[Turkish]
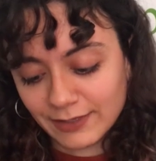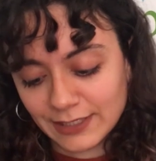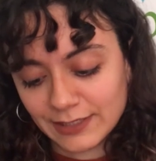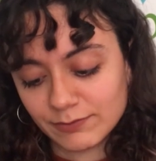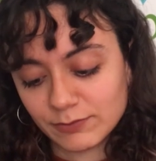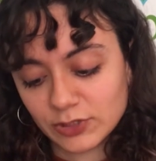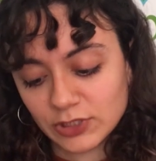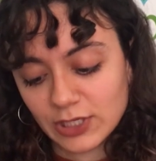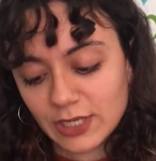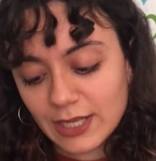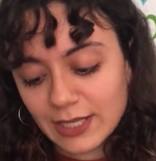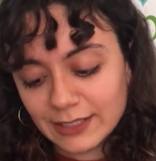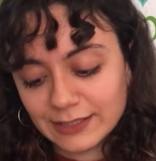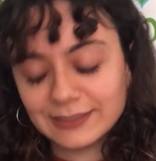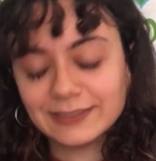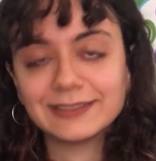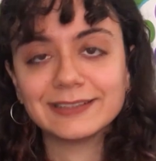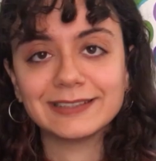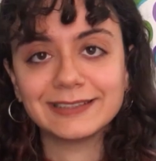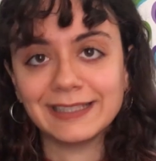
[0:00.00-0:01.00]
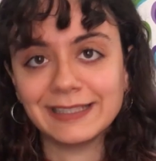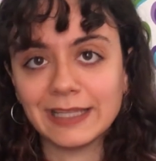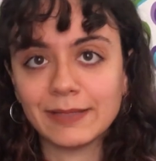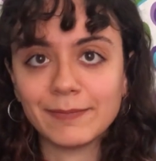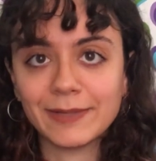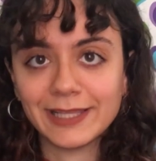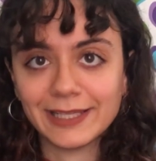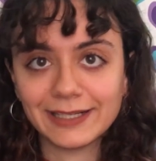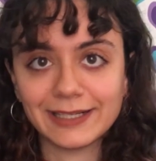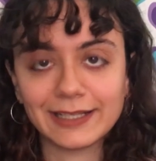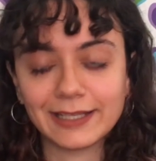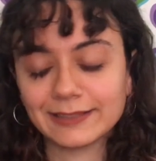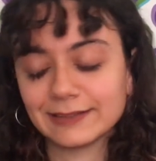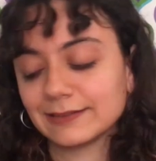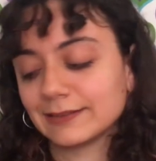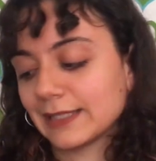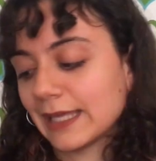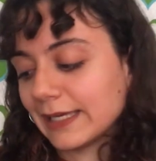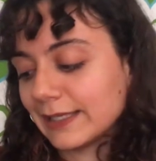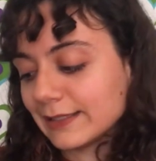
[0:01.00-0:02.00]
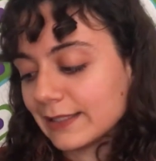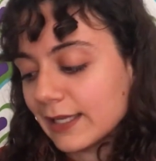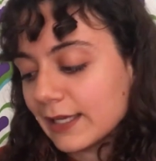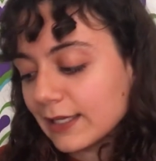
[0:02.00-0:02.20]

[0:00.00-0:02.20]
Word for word: verilmiş hızlı denemelere tek